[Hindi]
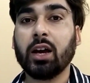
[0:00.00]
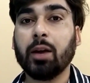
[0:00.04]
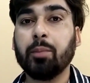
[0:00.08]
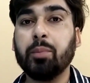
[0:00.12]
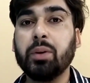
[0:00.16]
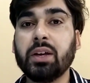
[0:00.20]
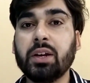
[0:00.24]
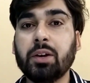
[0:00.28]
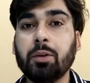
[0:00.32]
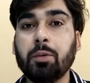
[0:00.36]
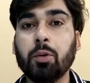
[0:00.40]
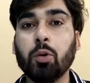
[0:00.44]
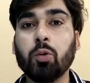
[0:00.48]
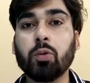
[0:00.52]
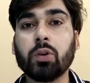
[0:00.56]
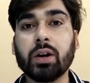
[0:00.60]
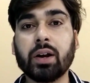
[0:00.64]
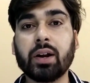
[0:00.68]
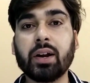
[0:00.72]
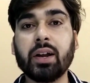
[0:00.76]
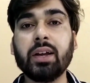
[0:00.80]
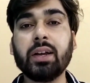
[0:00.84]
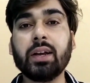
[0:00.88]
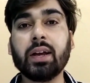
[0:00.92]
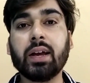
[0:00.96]
अभी रिव्यू
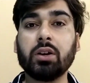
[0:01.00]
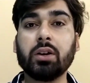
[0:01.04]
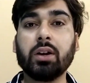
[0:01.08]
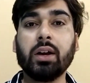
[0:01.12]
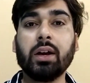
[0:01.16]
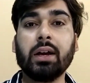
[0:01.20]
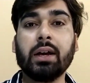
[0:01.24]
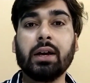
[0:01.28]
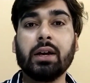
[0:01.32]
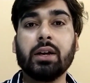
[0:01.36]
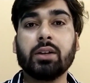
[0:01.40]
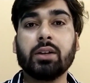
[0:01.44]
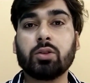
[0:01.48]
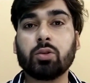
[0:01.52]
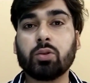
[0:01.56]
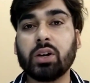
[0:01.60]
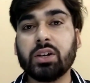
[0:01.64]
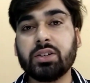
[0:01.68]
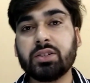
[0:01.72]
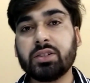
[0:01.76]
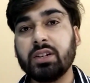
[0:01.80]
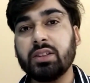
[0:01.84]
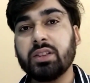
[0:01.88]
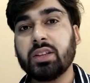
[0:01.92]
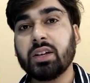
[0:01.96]
कर रही है तो
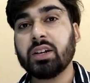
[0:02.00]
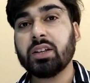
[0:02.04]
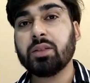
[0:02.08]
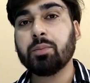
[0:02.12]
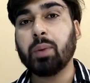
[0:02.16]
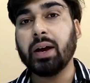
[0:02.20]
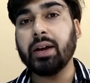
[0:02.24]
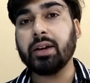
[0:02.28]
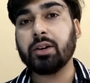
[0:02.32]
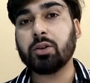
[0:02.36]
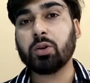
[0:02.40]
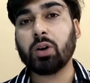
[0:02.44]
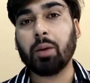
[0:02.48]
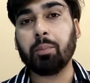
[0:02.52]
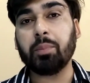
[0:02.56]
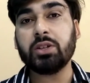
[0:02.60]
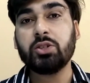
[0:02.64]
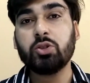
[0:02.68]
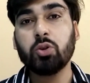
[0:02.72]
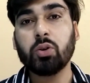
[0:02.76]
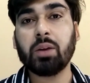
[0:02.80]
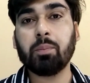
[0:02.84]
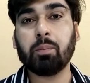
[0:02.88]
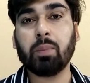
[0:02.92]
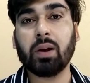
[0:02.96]
कई नित्यानंद भाई को अभी
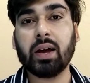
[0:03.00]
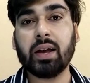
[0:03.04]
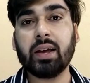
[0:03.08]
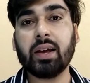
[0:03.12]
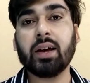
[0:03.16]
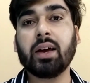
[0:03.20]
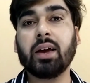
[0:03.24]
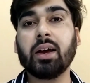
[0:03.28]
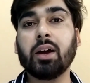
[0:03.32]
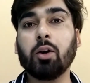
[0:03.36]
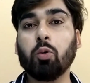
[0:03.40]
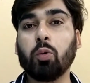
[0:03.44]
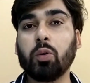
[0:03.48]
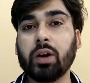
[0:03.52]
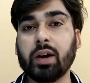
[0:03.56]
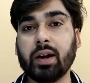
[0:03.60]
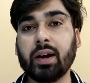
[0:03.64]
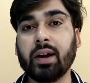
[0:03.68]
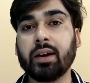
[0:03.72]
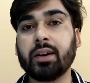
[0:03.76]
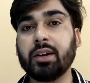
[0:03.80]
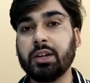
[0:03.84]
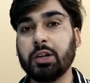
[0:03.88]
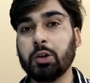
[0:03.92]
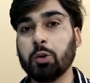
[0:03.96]
जो रिप्लाई आया है वो
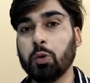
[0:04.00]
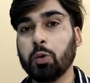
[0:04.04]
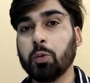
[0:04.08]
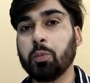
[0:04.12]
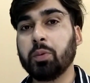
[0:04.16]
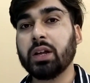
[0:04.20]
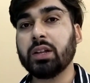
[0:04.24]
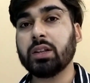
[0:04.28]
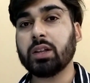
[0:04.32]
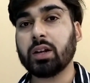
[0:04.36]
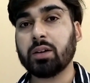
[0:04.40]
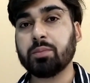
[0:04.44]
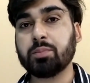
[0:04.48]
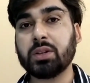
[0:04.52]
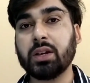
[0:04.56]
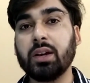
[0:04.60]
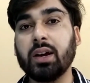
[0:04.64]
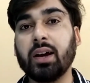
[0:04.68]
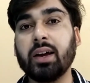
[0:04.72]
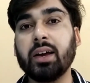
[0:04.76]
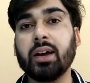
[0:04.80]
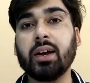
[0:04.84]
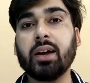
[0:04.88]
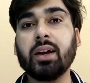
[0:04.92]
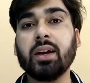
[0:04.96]
डायरेक्ट यूट्यूब की तरफ से
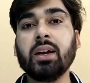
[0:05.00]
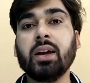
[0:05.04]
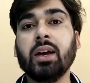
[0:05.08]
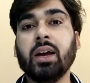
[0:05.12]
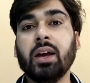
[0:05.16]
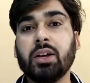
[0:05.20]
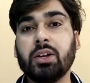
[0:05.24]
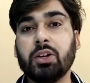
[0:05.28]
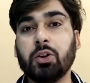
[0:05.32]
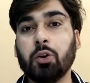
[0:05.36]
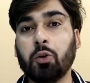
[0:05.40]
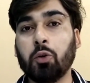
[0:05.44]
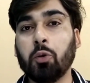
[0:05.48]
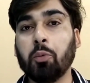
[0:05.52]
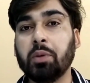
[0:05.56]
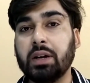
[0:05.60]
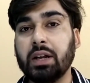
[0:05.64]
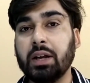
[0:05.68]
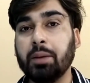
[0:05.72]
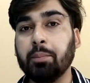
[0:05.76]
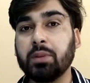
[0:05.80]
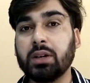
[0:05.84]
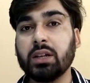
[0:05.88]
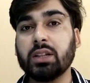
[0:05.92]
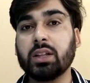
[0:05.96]
आया है यूट्यूब
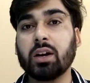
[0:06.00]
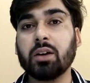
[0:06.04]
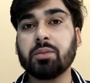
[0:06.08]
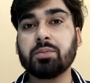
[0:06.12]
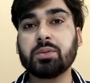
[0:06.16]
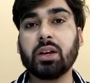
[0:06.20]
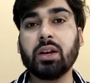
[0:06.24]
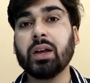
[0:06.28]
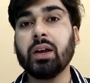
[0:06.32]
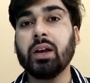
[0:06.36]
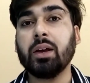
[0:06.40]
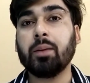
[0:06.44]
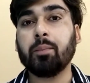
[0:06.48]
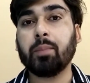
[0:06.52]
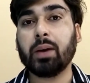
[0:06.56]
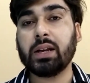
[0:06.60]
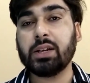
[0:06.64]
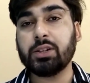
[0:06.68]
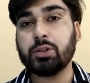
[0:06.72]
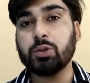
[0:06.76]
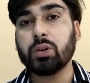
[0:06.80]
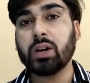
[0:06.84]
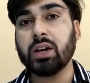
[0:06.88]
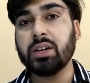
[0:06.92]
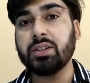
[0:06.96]
टीम की तरफ से
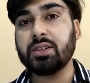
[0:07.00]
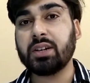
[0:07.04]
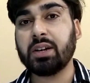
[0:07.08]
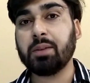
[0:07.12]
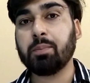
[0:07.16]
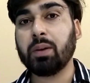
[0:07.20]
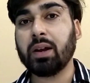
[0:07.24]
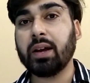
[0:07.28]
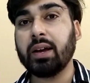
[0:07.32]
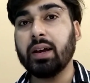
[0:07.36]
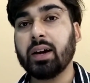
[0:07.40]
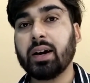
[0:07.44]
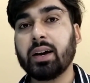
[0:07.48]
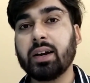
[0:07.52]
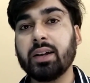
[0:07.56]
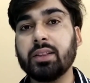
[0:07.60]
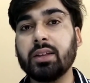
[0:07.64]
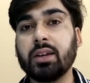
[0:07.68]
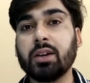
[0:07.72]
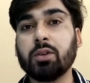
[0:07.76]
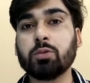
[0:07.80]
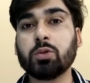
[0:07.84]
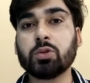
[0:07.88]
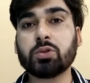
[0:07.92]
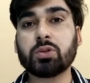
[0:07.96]
पहले जो गाइज रिप्लाई आ रहे
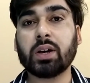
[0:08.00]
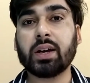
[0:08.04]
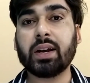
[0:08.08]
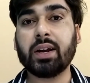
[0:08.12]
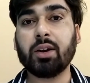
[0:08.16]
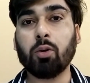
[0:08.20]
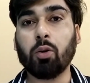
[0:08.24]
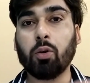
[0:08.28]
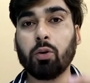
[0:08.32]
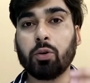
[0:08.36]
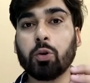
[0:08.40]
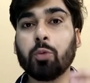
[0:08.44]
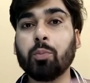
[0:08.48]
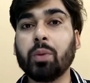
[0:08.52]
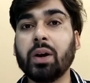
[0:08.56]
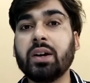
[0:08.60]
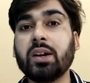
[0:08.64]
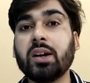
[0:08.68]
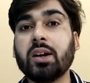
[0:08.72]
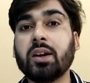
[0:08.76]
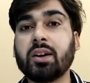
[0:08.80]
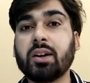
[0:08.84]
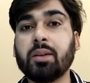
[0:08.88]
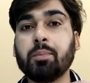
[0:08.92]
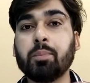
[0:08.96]
थे वो सारे
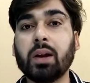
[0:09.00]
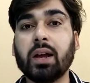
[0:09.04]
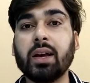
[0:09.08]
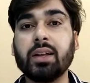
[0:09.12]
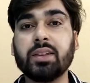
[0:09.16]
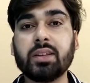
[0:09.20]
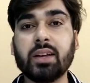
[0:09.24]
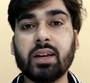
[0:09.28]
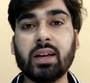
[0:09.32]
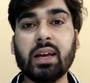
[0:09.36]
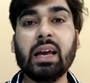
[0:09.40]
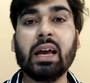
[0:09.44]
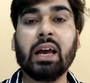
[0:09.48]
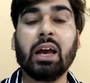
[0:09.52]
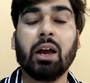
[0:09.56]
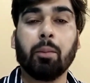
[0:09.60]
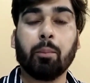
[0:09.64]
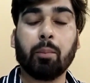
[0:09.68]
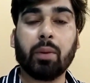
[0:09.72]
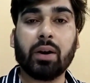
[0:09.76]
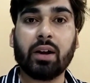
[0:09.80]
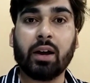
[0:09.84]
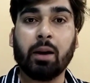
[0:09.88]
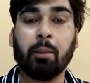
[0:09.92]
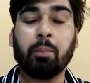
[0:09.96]
ऑटोमेटेड रिप्लाई थे
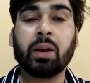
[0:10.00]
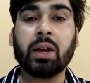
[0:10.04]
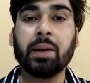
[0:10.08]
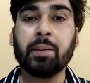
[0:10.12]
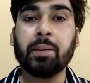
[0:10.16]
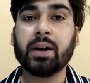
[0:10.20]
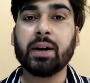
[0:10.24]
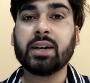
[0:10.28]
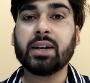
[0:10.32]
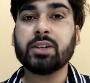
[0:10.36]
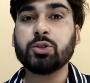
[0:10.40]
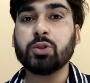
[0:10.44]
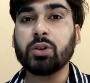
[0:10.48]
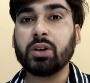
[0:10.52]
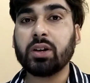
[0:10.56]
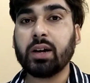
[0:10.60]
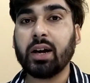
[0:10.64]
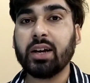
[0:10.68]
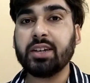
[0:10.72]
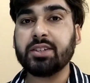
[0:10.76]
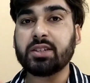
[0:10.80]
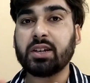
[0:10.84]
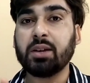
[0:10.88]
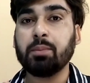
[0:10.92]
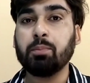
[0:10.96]
बट अब की बार जो
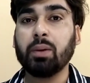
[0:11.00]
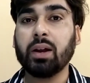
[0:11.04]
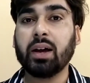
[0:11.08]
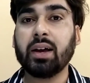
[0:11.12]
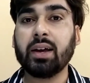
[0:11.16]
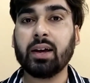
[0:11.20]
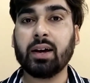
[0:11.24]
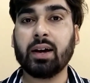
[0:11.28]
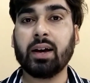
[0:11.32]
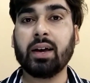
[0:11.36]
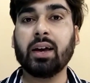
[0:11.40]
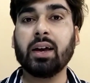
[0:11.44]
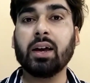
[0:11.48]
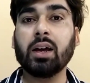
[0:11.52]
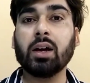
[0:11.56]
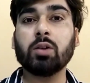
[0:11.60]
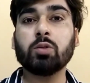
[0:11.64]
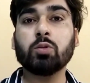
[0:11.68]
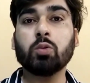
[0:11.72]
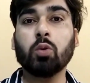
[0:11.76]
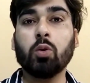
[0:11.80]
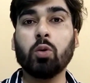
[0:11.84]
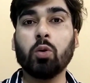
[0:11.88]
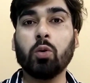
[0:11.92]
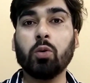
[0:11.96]
गाइज रिप्लाई आया है
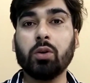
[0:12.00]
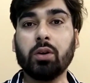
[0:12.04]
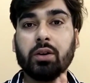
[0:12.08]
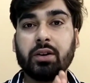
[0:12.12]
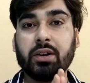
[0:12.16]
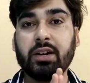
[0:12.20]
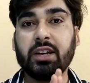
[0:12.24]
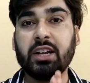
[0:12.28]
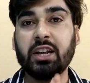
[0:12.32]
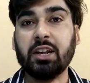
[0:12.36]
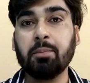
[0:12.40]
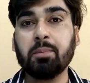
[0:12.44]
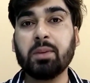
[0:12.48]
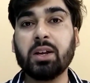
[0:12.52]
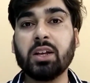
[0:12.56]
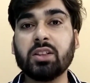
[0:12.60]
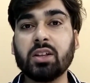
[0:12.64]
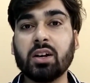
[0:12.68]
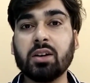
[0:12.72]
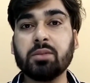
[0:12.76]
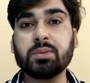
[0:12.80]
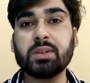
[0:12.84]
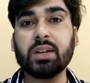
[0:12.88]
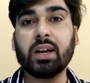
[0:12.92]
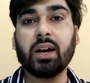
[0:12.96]
वो टीम की
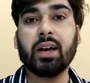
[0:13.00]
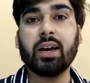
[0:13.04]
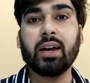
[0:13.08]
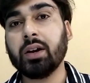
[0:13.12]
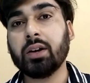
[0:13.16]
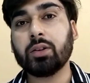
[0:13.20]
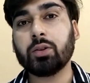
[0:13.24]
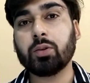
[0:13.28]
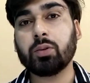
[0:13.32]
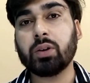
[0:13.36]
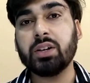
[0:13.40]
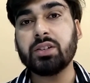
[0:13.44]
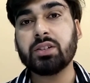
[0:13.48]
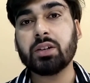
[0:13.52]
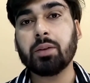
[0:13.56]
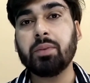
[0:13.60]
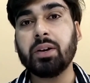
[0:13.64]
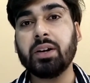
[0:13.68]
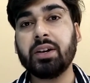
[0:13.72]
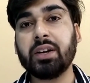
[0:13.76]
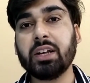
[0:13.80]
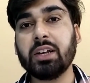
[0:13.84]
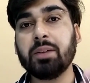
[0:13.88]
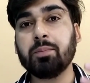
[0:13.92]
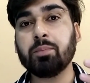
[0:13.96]
तरफ से आया है तो गाइज
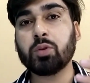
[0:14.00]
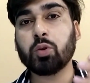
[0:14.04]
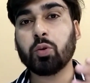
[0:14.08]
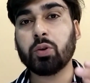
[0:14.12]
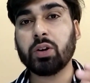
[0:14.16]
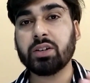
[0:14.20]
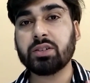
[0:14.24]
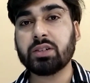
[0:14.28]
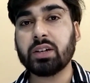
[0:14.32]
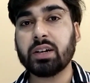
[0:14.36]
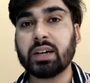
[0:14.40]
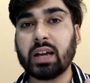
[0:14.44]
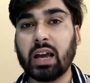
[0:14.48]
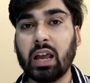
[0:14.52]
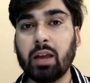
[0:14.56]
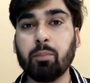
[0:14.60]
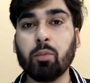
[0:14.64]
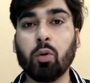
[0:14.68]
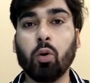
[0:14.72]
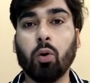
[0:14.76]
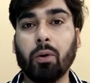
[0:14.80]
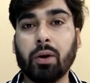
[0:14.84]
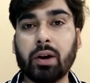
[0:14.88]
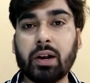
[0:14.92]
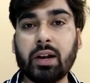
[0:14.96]
अभी टीम थोड़ा सा टाइम
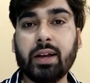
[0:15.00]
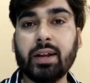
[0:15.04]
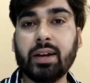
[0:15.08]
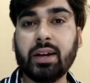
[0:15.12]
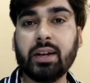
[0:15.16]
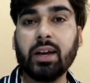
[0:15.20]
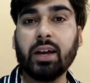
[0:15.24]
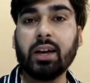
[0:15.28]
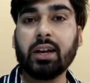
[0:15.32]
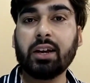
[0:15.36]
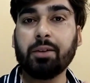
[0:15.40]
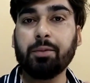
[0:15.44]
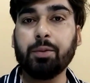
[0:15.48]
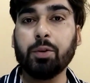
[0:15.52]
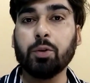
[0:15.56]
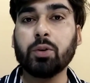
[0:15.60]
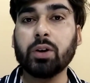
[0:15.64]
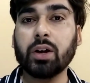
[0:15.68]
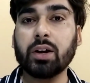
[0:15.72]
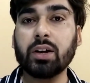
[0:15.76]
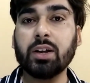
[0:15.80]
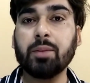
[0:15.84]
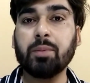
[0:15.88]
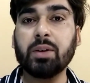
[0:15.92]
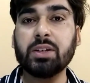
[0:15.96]
और ले रही है रिव्यू
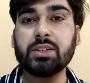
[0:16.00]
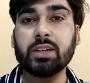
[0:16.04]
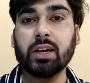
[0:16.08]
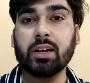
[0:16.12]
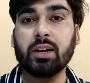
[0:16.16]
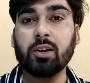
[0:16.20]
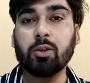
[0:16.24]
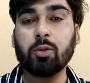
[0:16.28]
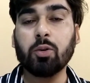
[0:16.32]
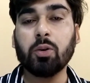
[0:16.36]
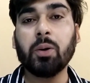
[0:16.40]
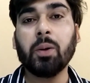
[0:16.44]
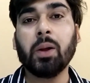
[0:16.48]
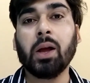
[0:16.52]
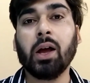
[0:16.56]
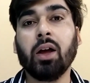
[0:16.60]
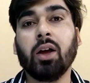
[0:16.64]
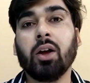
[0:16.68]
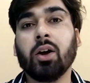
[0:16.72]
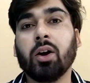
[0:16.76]
करने में चैनल को